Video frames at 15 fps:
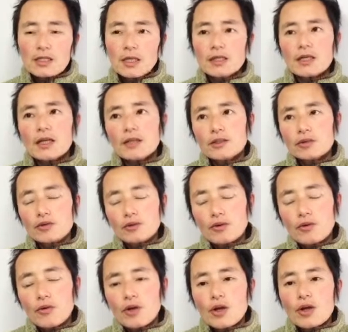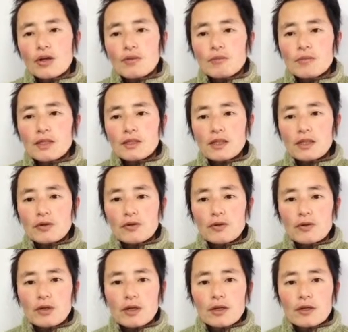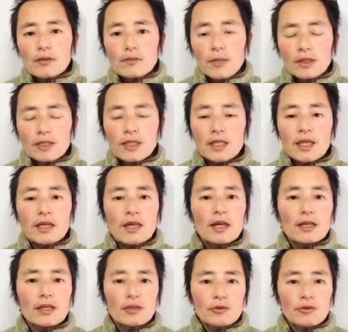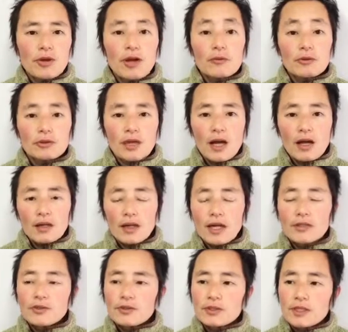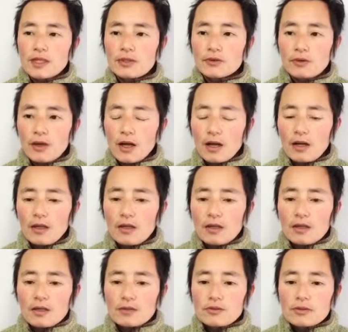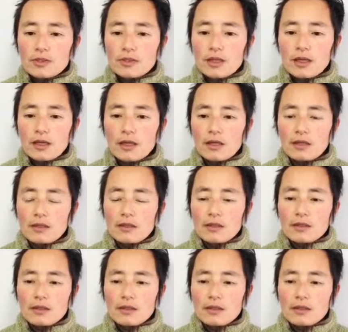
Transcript: なんでかっていうと、みんなの、まあ、人間関係のトラブルが解消したりとか、そして